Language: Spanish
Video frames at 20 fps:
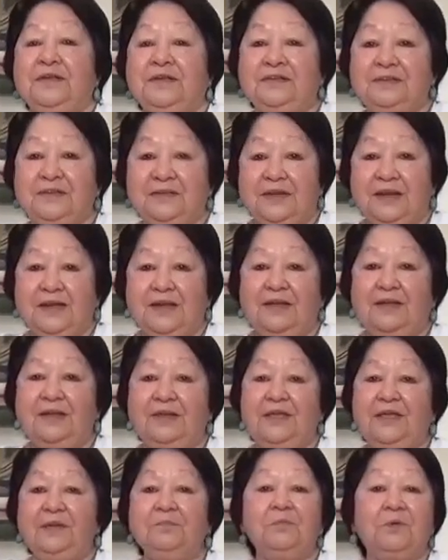que será
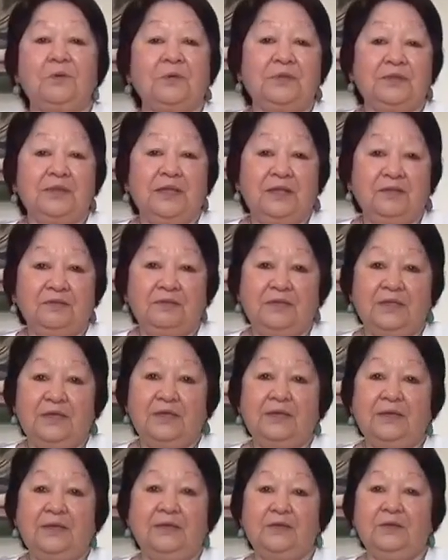importante.
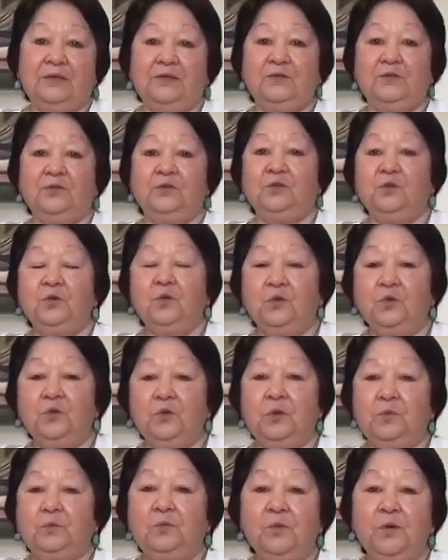
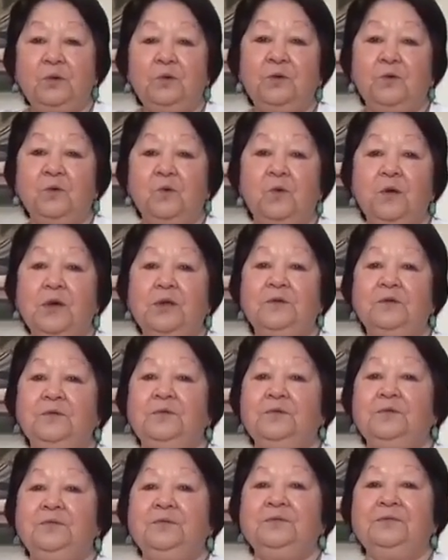Todo el pueblo cubano
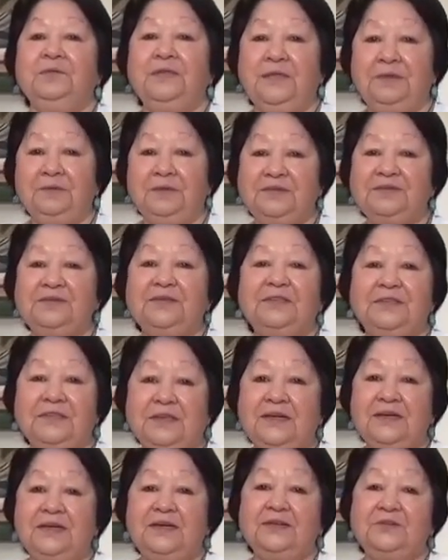debe
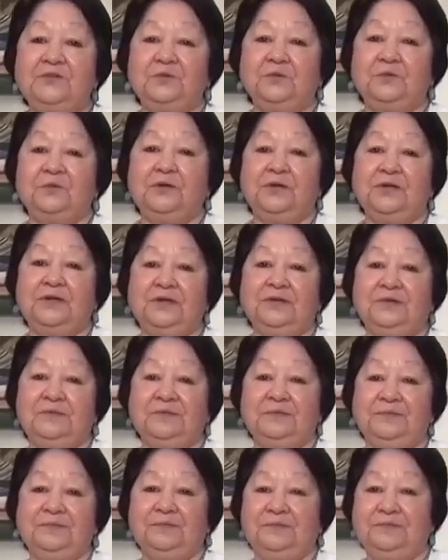asistir a las urnas.
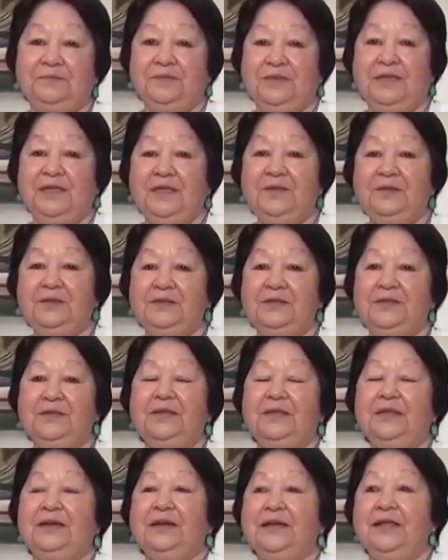Eh,
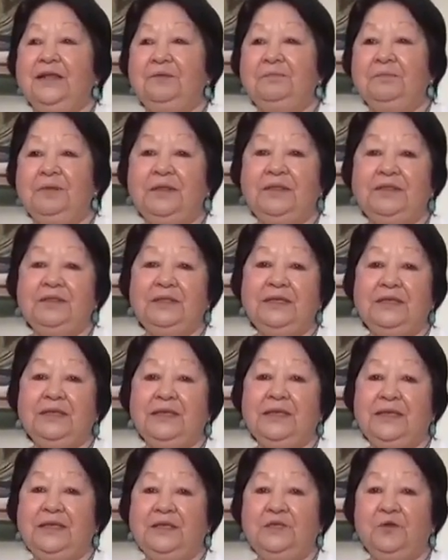
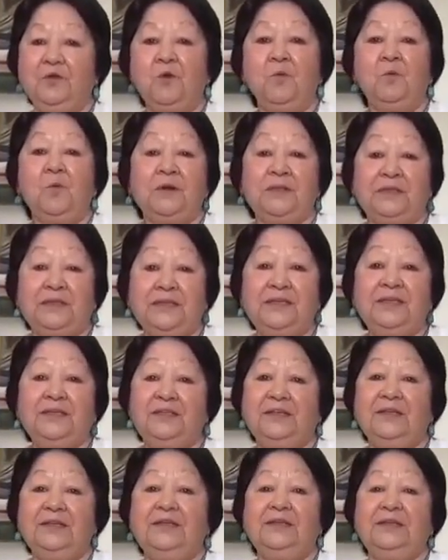realmente yo como
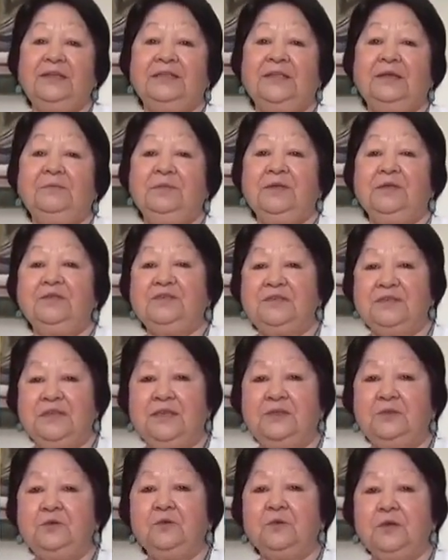artista también
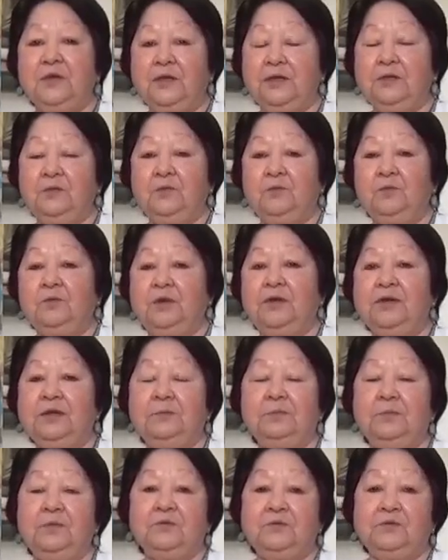siento que es una
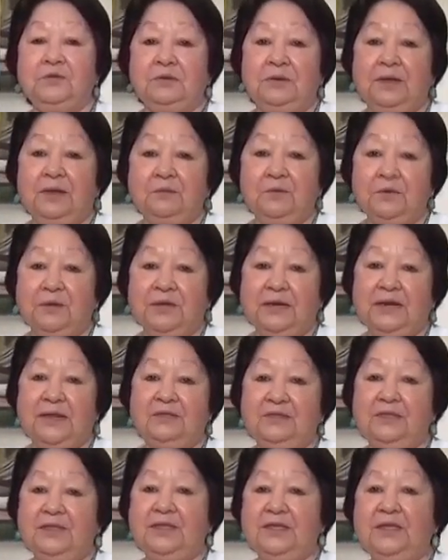responsabilidad muy
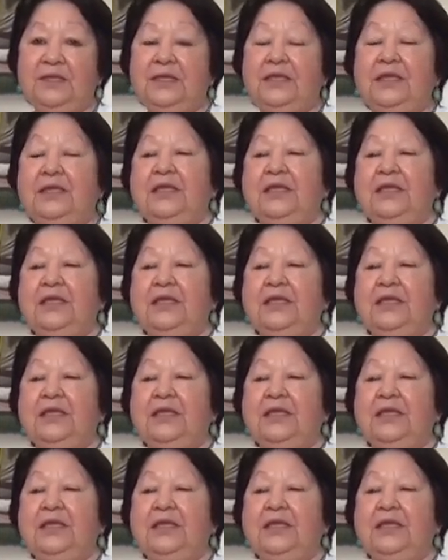grande